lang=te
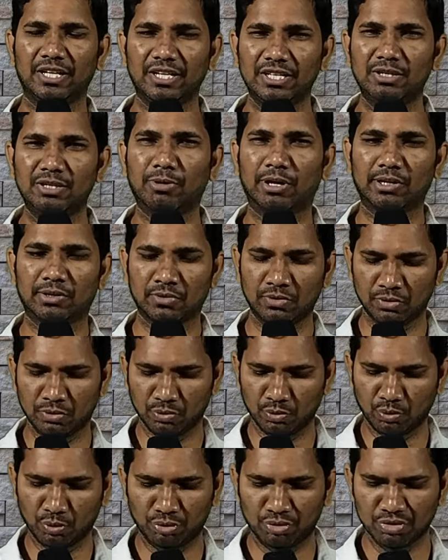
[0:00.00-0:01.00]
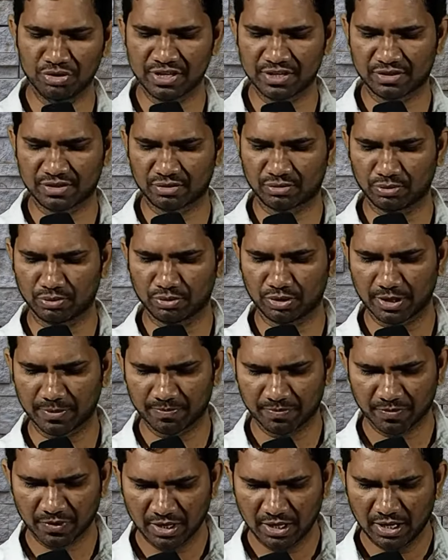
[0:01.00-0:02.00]
ఇది మనకు గుర్తు చేస్తుంది
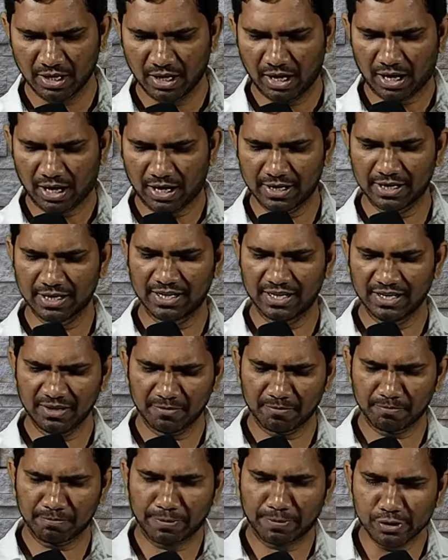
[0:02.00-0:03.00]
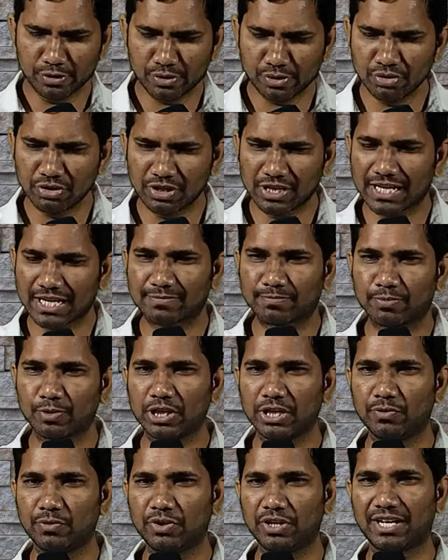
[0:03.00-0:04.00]
అంటే పరిశుద్ధాత్మ
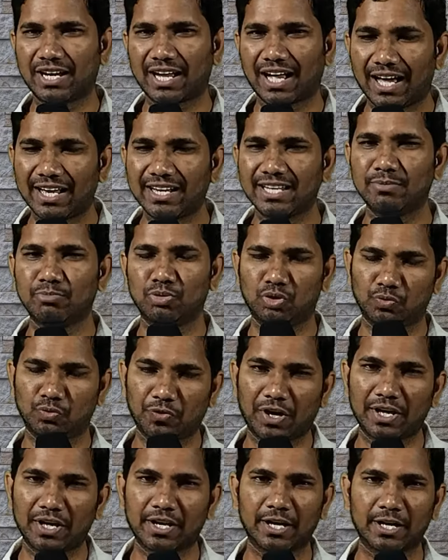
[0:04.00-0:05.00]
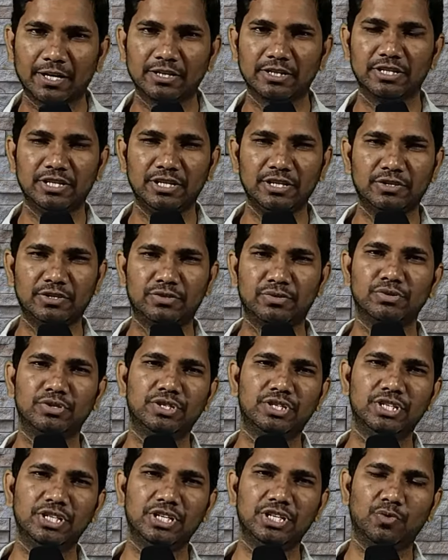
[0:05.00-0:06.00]
దేవుని కార్యము ద్వారా ఈ
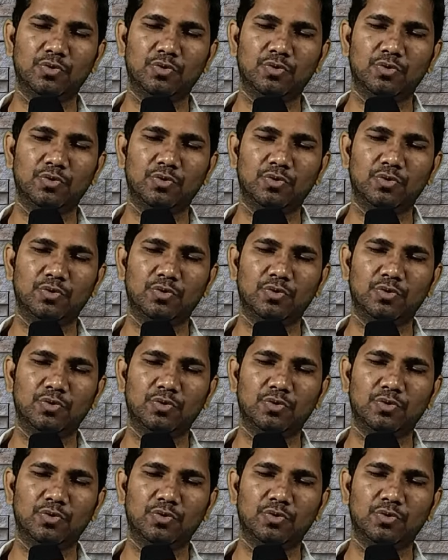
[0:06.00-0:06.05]
సృష్టి